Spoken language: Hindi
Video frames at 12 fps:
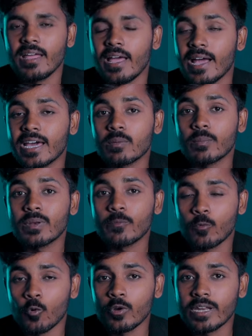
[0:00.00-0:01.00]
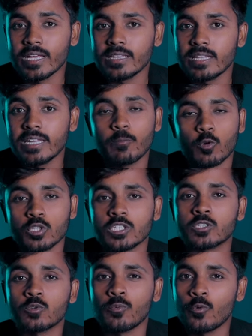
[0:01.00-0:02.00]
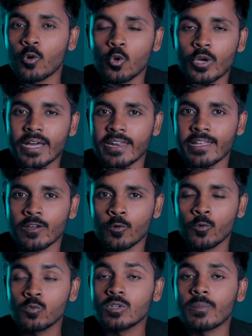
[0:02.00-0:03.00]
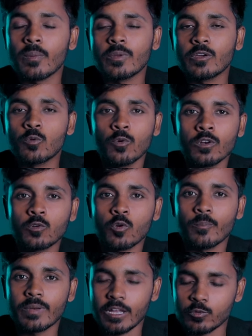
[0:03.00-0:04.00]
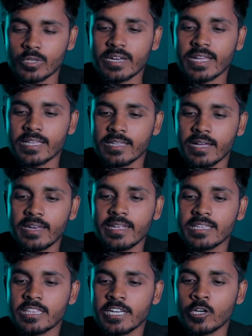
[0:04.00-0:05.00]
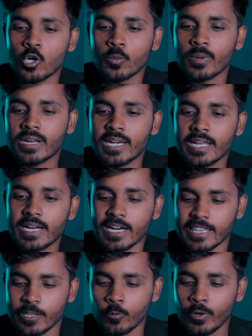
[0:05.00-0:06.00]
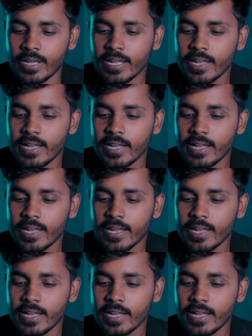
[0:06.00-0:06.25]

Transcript: अगर आप अपने फ़ोन के अंदर ये प्रोसेस को फॉलो कर रहे हो तो आप अपने गूगल क्रोम ब्राउजर के अंदर ये थ्री डॉट पर क्लिक करते हुए